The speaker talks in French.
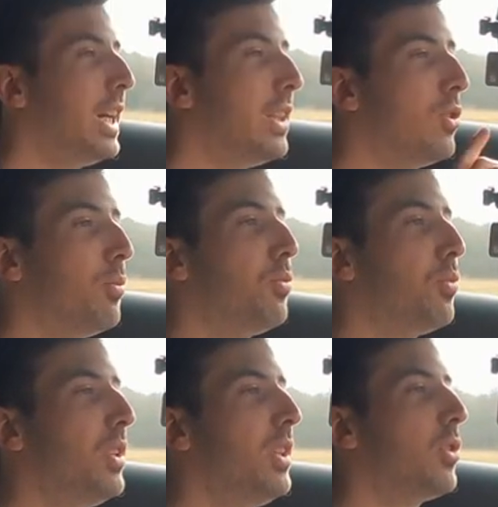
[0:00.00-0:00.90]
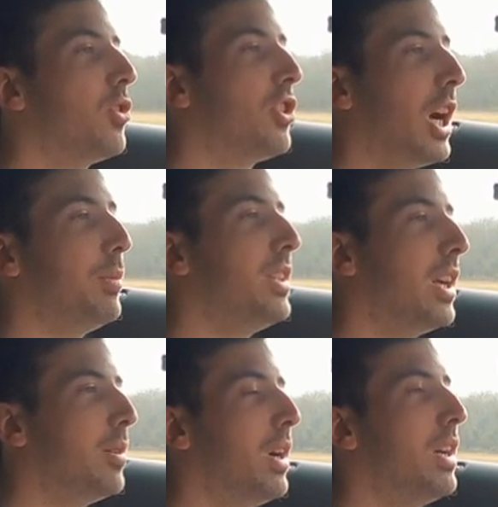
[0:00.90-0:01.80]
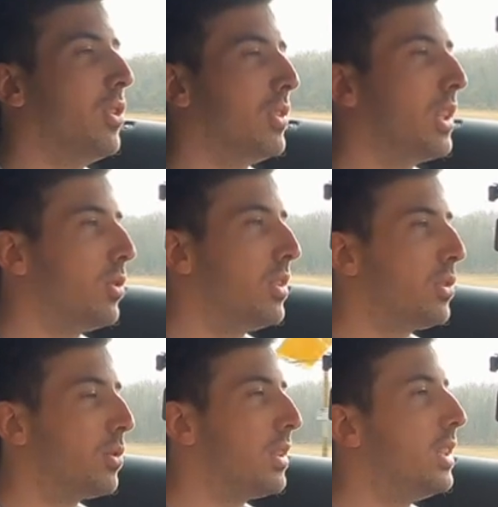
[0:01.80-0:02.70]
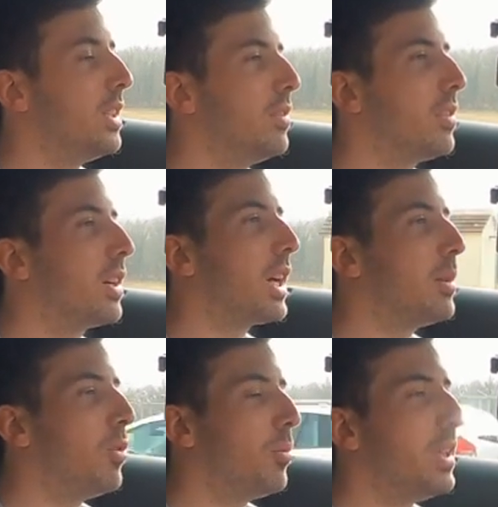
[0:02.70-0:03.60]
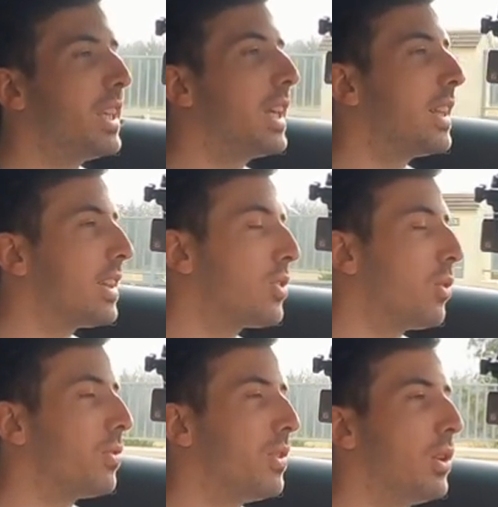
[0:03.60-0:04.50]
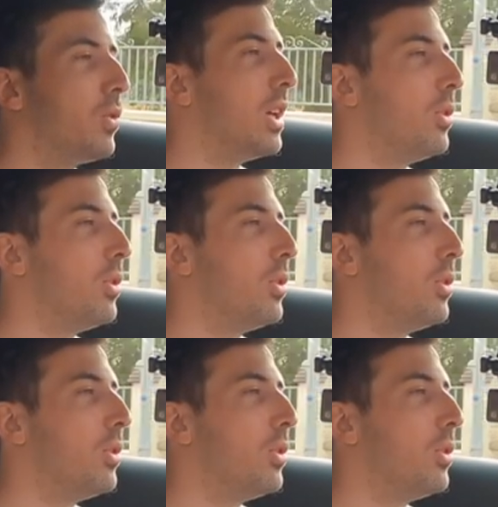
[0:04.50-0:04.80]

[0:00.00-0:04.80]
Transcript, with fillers: Et depuis que j'ai ramené d'Allemagne dans des conditions qui étaient vraiment mais catastrophiques,